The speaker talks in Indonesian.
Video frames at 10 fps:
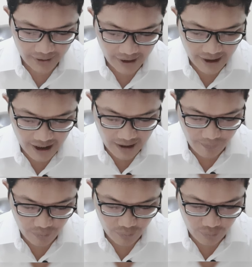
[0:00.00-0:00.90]

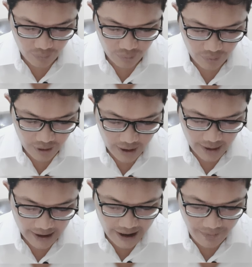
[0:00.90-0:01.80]
30
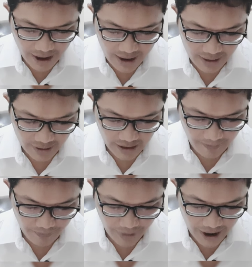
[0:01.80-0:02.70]

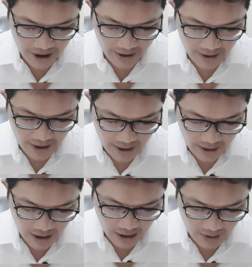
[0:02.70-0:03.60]
sampai
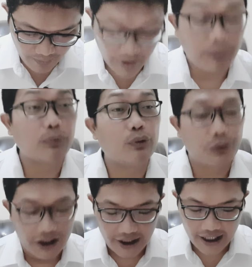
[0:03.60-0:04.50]
uh,
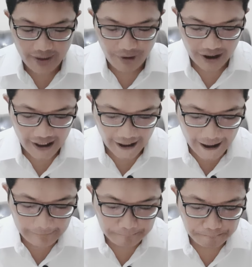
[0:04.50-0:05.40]
43 mengenang ya.
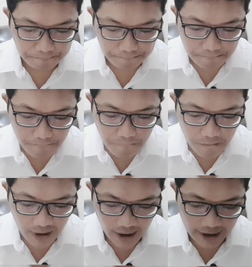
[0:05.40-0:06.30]

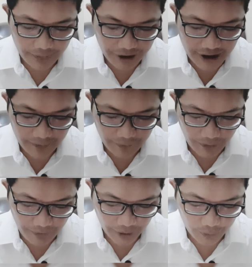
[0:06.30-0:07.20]
Eh, demikian
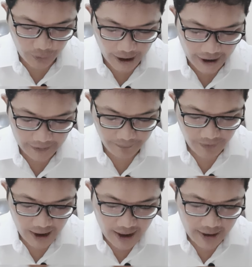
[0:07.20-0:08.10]
firman Tuhan.
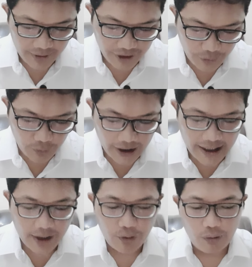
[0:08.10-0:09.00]
Sesudah
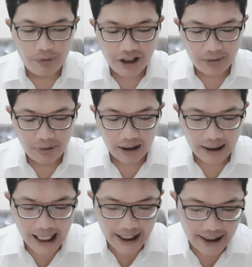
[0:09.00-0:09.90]
Yesus menyeberang
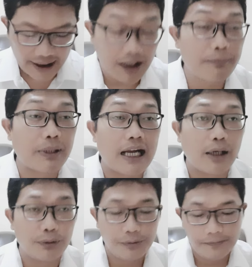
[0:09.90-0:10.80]
lagi dengan
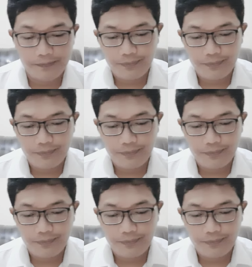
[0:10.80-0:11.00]
perahu,